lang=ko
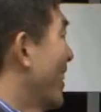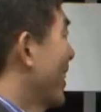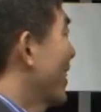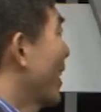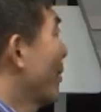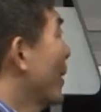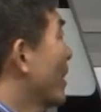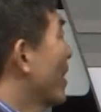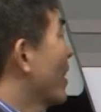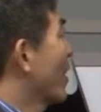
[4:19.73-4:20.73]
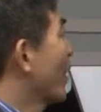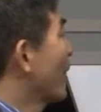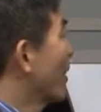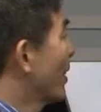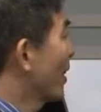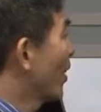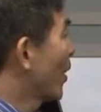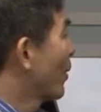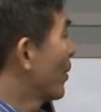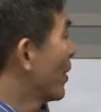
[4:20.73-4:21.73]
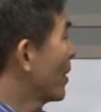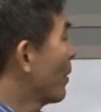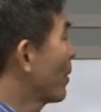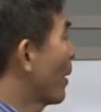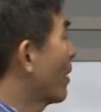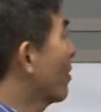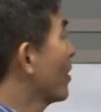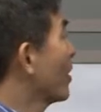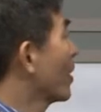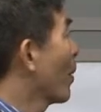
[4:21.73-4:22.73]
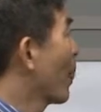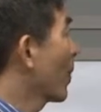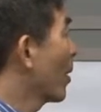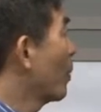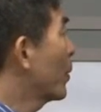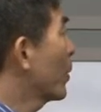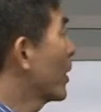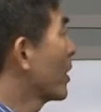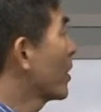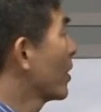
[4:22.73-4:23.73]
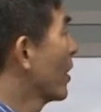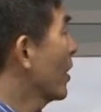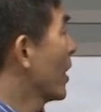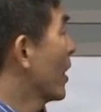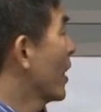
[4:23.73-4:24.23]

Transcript: 그 다음에 이제 이거는 이제 여러분들 집에서 많이 쓰는 컴퓨터 장치죠. 예.